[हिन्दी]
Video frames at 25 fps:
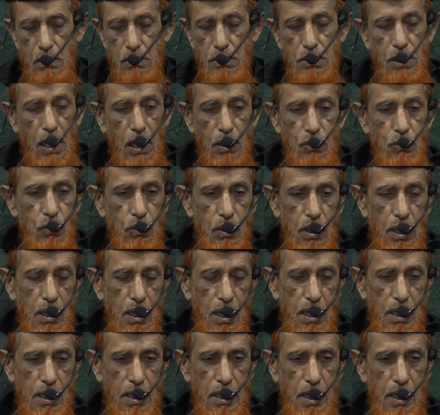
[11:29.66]
जादूगर
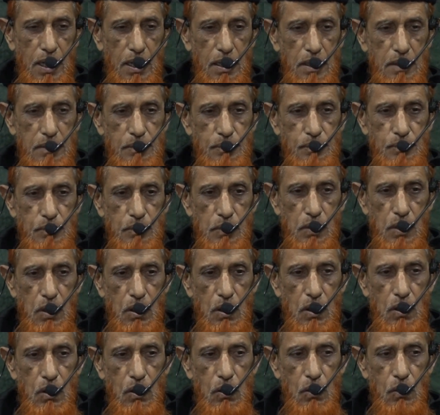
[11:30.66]
आ गया है
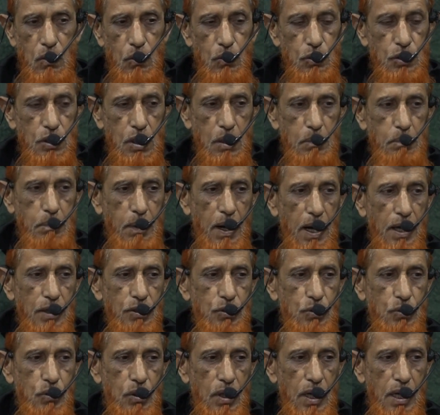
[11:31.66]
उसकी बात
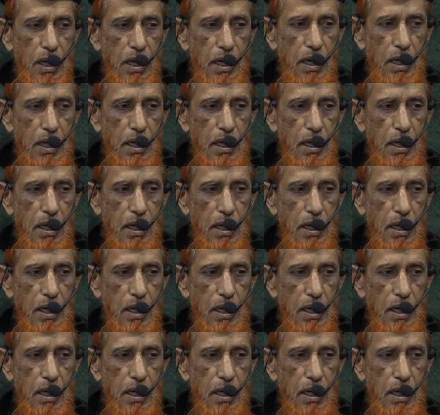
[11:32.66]
सुने